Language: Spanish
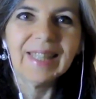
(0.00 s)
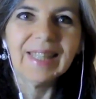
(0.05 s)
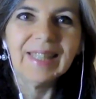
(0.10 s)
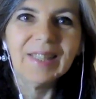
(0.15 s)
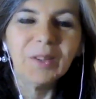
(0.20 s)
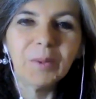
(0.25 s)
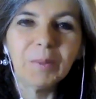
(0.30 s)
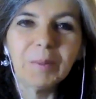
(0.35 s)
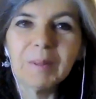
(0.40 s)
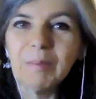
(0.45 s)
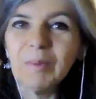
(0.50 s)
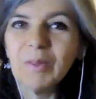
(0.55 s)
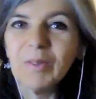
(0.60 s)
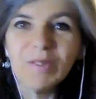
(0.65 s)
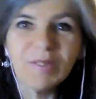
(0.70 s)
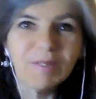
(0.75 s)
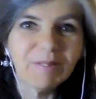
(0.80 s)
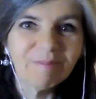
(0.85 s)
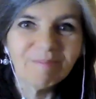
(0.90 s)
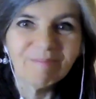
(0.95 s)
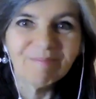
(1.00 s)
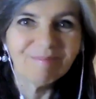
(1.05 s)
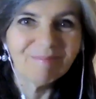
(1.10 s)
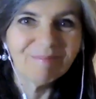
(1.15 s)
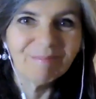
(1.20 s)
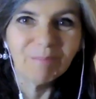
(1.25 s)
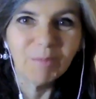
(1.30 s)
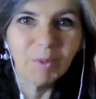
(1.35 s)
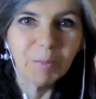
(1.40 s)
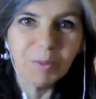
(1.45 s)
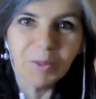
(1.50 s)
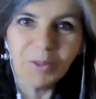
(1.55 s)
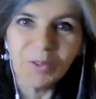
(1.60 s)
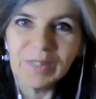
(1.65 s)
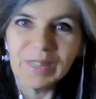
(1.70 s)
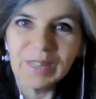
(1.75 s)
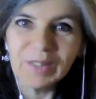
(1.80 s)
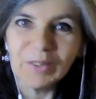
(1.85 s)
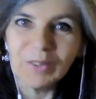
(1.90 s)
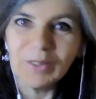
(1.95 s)
y nos vemos muy
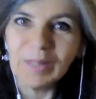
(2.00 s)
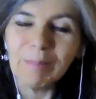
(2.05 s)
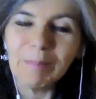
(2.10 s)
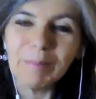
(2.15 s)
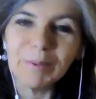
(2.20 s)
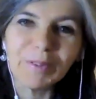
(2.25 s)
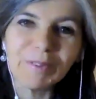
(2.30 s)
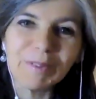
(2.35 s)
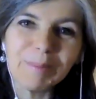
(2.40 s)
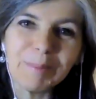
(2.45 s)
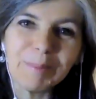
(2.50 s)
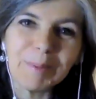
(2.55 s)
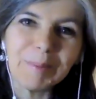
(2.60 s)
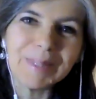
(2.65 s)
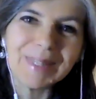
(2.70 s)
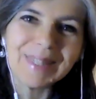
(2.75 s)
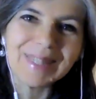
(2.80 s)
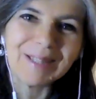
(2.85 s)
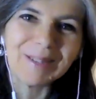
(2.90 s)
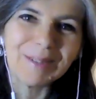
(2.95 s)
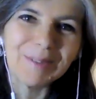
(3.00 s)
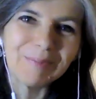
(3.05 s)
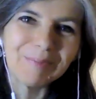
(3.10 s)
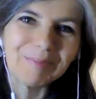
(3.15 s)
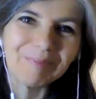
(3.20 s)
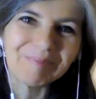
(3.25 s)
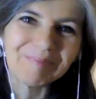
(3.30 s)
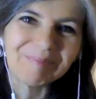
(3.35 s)
prontito en el próximo video.